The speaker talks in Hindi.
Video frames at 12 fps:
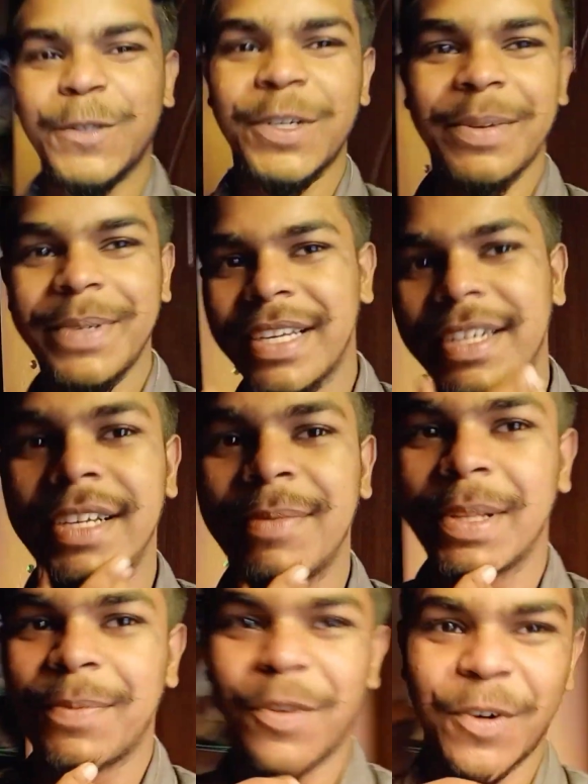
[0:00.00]
को जो है अभी जाना है
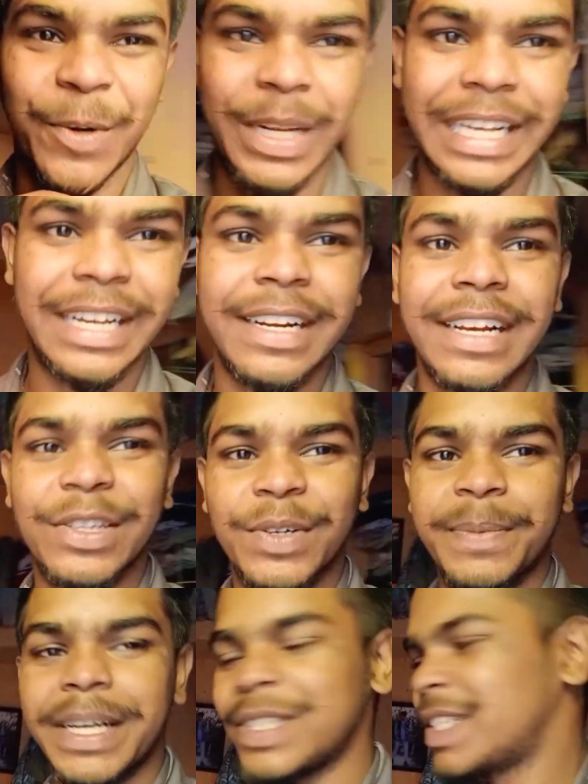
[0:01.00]
मतलब फ़ोटो क्लिक करना है
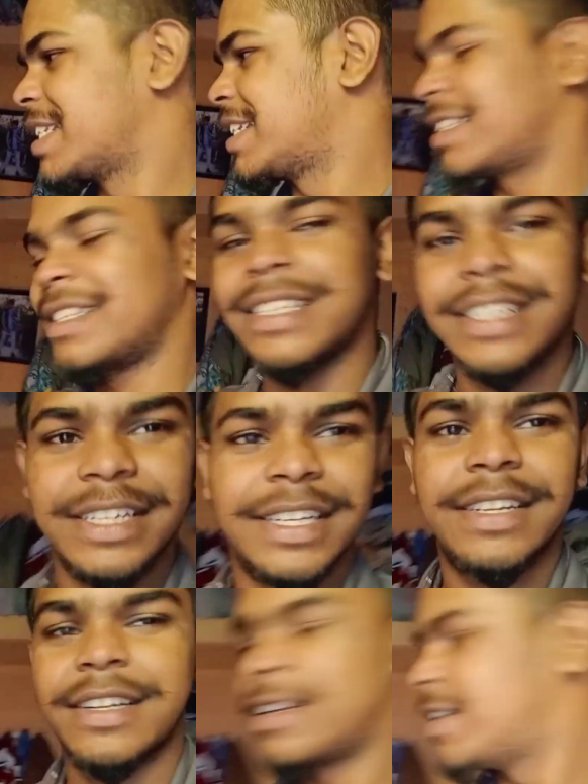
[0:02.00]
तो मैं जो क्या
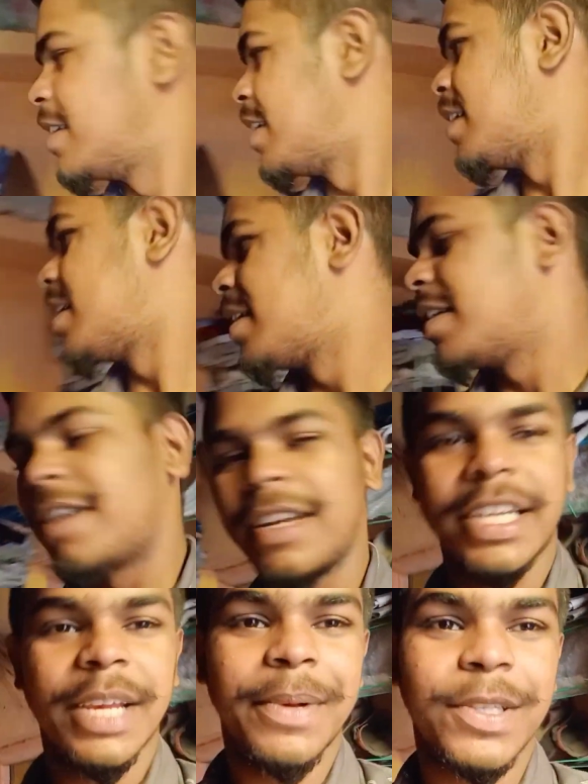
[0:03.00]
प्रॉब्लम हो हाँ,
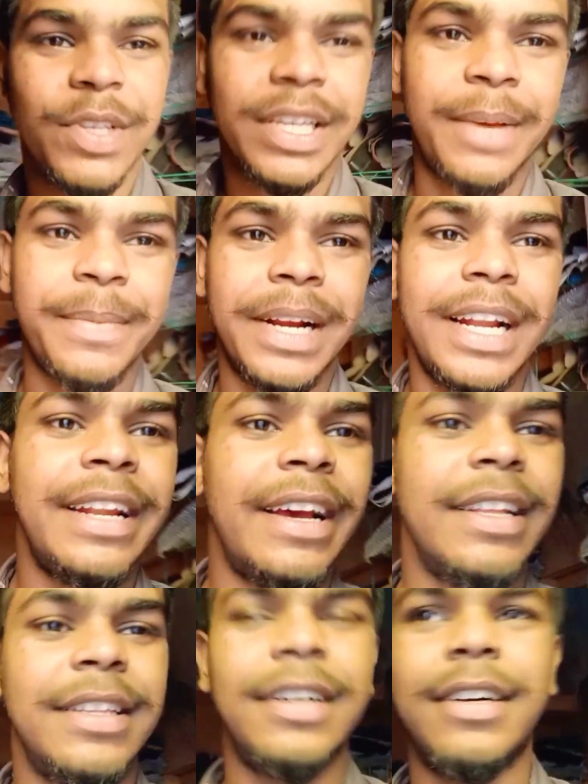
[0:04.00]
इनके पास जो कैमरा लेने
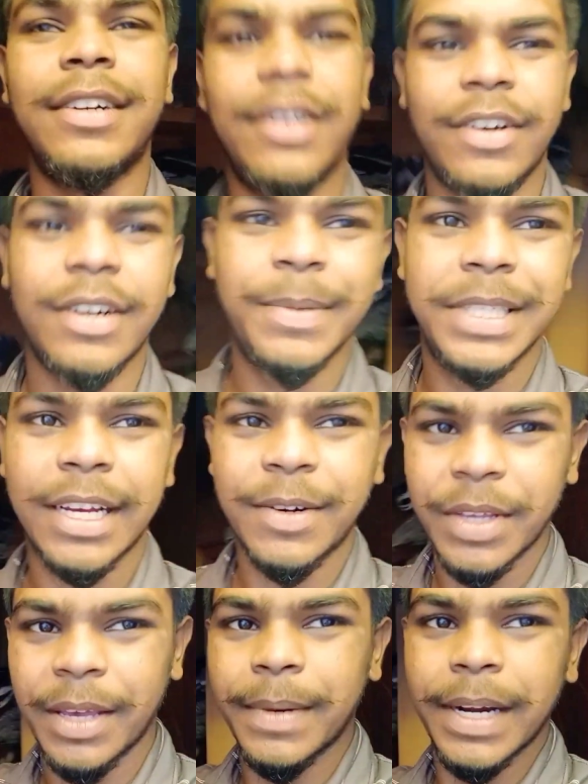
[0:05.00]
आया था और अभी जा
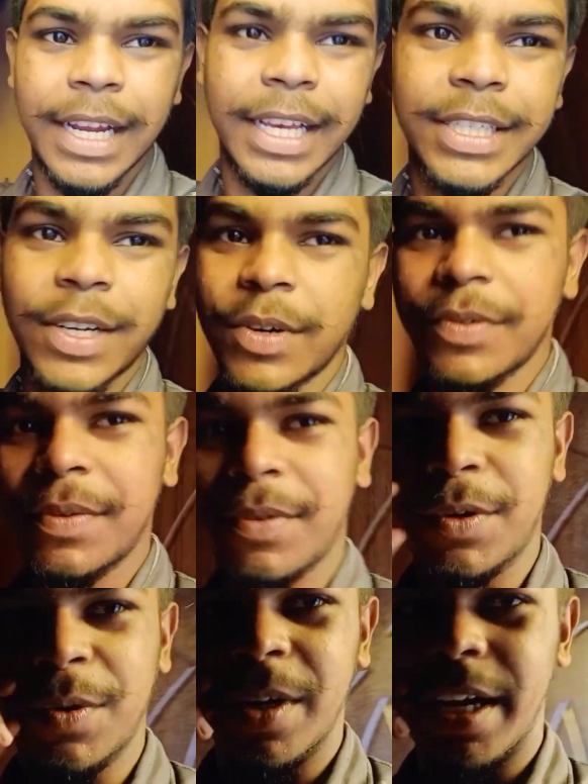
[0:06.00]
रहा हूँ कैमरा लेके जाऊँगा फिर फ़ोटो वोटो